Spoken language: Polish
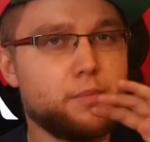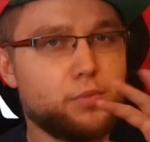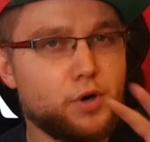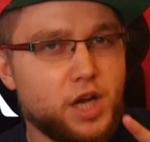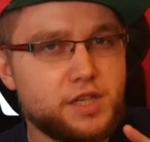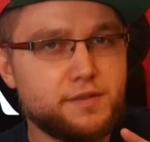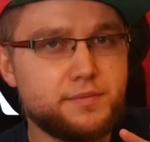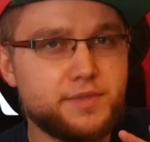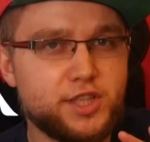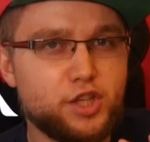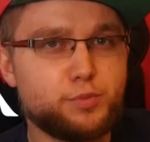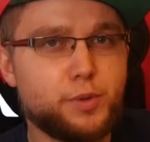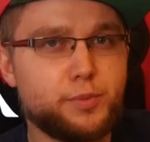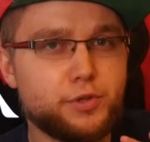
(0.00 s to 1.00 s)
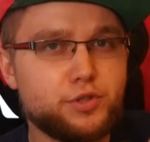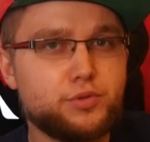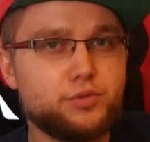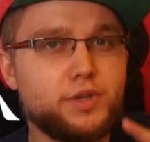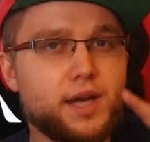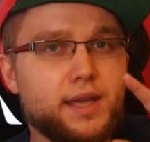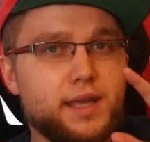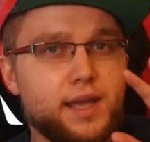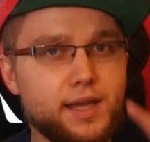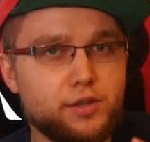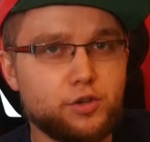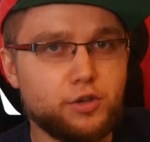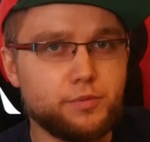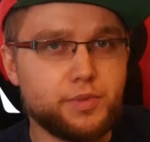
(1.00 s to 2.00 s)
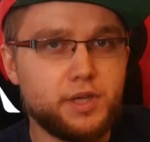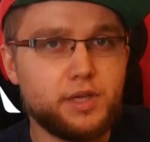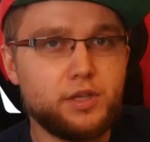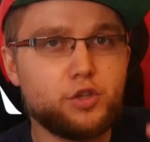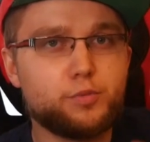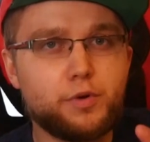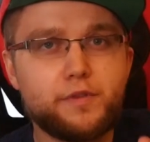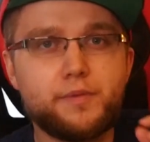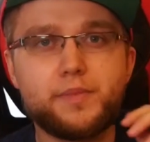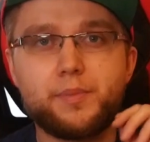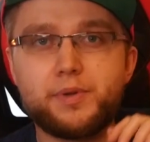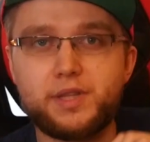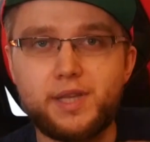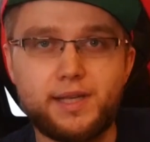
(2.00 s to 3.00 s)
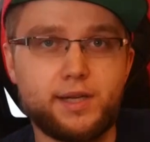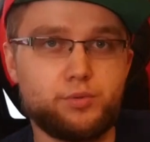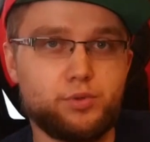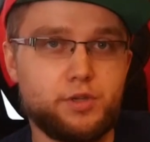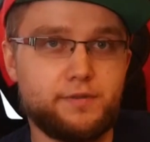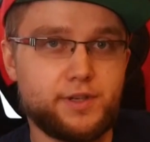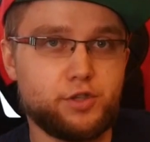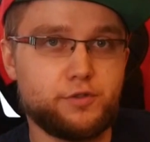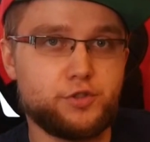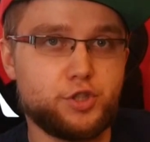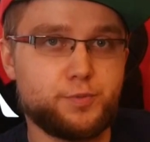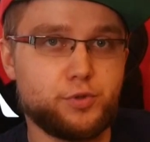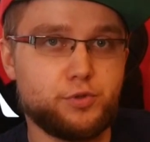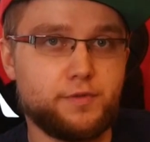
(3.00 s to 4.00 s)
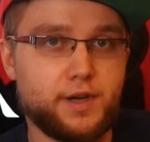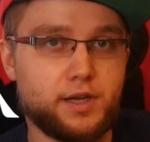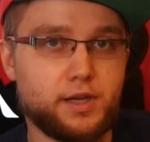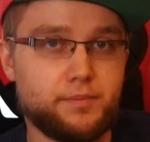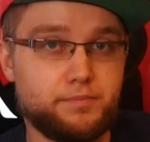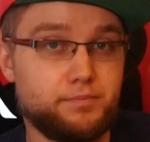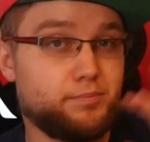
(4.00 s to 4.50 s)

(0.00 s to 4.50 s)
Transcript: Pokażę Wam za to po prostu jak ja to robię i odpowiem na pytania, które warto wziąć pod uwagę.